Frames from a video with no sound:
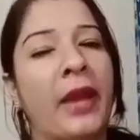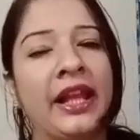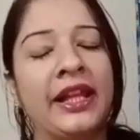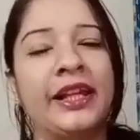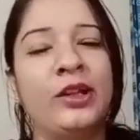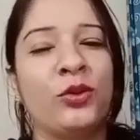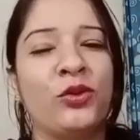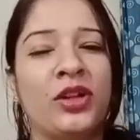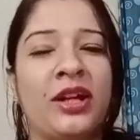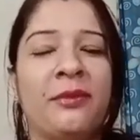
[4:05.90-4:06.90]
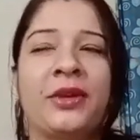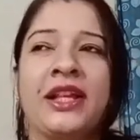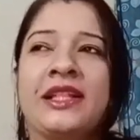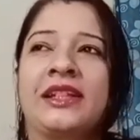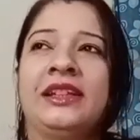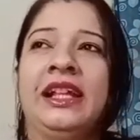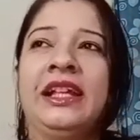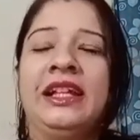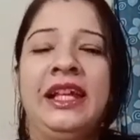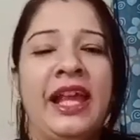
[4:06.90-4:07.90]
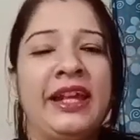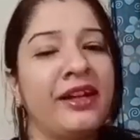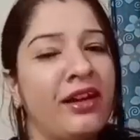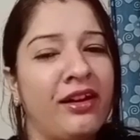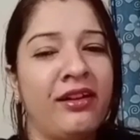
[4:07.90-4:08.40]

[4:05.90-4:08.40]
पहले के लोगों का आप कह सकते हैं कि एक